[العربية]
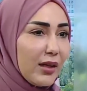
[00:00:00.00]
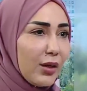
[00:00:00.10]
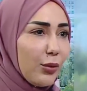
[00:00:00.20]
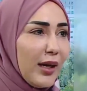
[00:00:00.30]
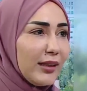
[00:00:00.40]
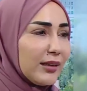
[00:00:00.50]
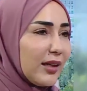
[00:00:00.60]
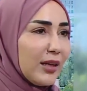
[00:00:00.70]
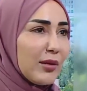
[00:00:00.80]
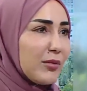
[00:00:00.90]
وهذا
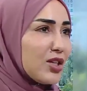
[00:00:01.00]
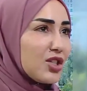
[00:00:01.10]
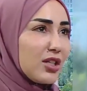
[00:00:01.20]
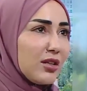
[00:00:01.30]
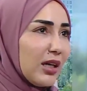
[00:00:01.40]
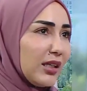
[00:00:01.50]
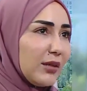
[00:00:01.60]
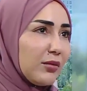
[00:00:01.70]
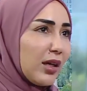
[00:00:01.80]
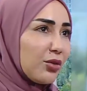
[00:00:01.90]
تقريبا بيجي
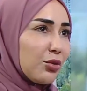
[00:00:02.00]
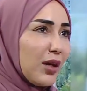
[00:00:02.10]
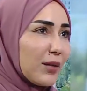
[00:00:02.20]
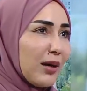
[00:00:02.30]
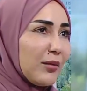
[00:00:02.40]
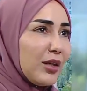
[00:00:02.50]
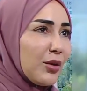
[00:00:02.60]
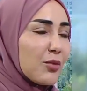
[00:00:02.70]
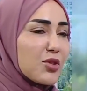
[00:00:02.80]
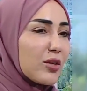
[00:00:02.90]
يعني بدك تقول
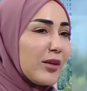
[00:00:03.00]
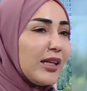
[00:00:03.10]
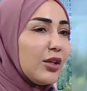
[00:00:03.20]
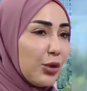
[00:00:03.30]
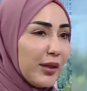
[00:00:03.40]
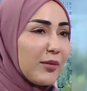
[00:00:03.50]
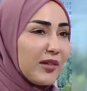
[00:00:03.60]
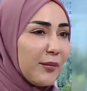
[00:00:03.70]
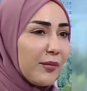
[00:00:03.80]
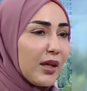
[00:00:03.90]
485 نوع
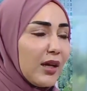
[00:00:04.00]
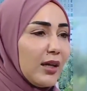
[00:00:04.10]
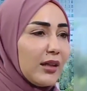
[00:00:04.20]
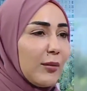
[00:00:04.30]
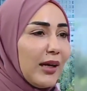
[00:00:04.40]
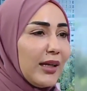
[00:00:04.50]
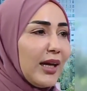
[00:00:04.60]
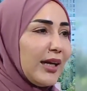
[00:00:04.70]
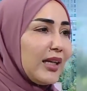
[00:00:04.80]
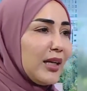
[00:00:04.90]
نبته نعم. طبعا
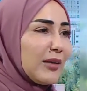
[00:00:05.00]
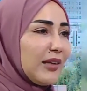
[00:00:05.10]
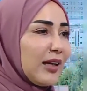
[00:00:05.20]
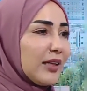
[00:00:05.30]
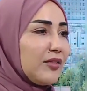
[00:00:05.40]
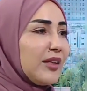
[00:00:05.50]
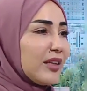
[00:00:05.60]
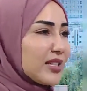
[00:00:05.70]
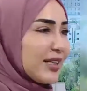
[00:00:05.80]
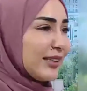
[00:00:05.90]
هاي النباتات في
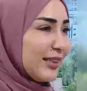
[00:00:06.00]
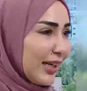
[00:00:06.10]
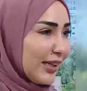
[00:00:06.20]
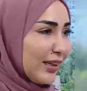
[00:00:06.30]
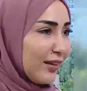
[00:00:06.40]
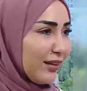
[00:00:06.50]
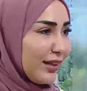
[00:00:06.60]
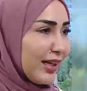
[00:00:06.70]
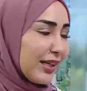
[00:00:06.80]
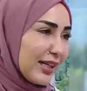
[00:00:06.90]
دراسات كثير عليها
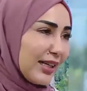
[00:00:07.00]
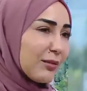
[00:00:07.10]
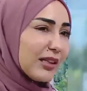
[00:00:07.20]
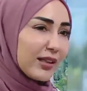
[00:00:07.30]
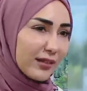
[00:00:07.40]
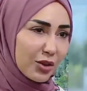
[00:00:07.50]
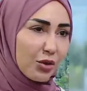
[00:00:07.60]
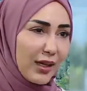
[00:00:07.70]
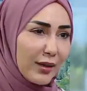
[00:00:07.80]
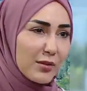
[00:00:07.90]
لكن اكيد ما ضغطت
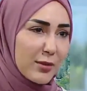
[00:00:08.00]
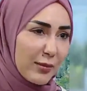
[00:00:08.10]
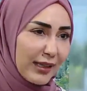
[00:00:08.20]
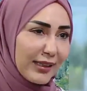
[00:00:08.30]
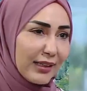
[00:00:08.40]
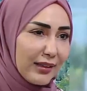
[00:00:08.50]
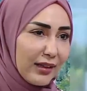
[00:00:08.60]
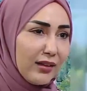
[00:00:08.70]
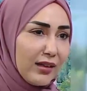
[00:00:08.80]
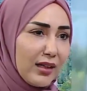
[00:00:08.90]
كلها بسبب
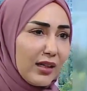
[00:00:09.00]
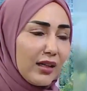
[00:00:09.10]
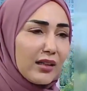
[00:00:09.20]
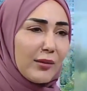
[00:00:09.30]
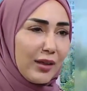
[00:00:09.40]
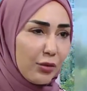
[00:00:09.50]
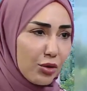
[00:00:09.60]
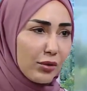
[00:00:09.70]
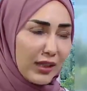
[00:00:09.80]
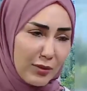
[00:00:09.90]
اعدادها مم. آه، طبعا
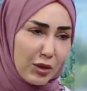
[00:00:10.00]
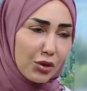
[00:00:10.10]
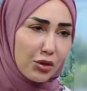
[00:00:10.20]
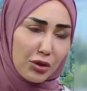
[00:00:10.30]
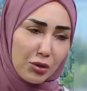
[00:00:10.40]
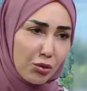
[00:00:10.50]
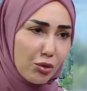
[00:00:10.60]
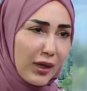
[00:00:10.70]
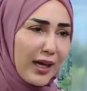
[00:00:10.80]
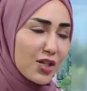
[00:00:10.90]
يعني بالاردن
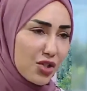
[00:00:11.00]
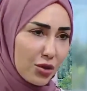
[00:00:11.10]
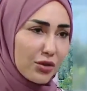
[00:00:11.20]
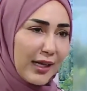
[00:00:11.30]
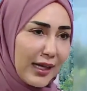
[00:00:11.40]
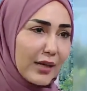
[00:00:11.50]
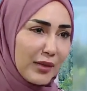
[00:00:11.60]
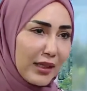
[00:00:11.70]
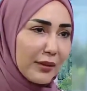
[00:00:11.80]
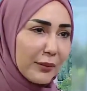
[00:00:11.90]
وخارج الاردن عالميا